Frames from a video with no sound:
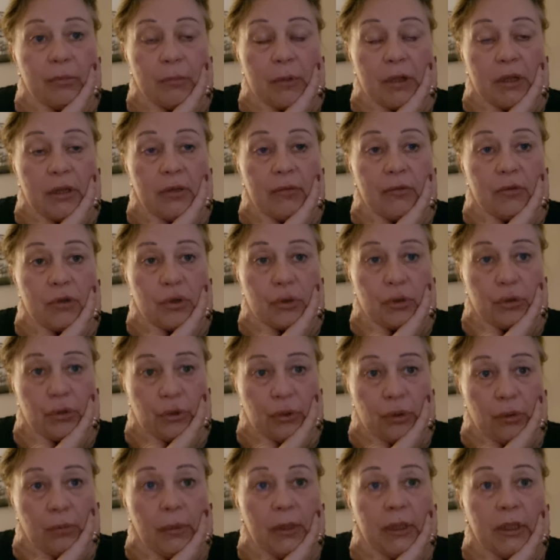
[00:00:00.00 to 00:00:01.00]
Мало того, что
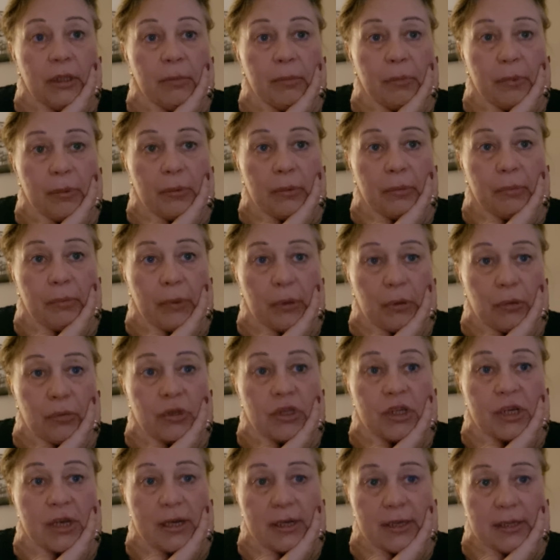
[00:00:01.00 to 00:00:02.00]
днем это
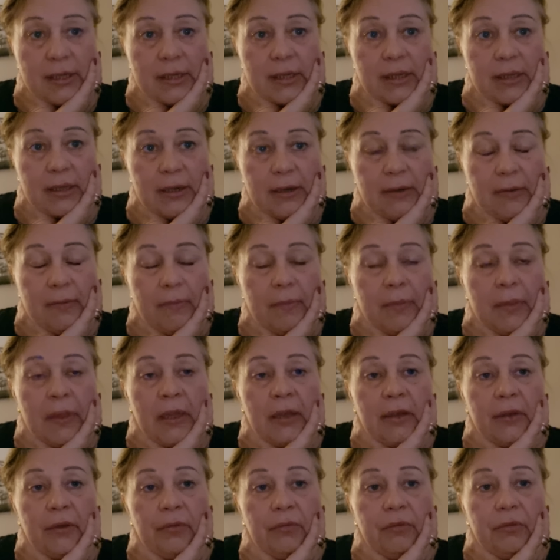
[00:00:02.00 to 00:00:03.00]
получается, да,
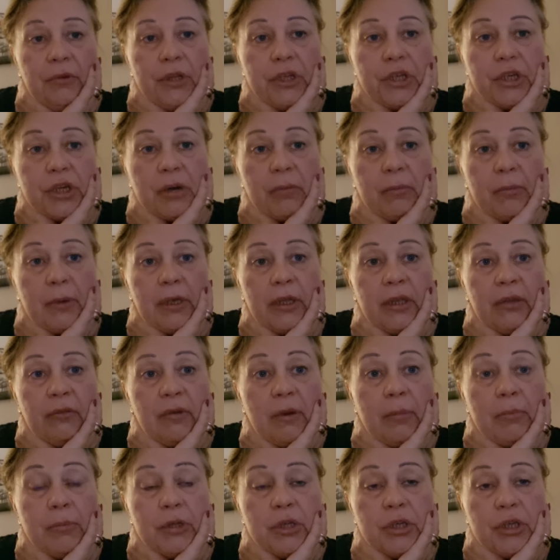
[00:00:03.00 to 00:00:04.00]
вечером они
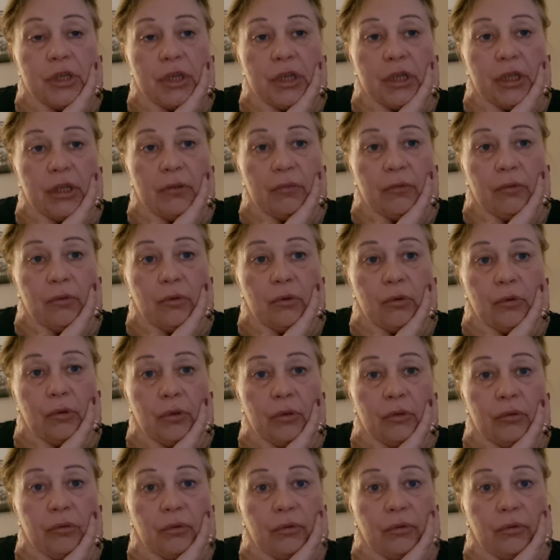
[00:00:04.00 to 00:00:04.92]
вообще не выходят.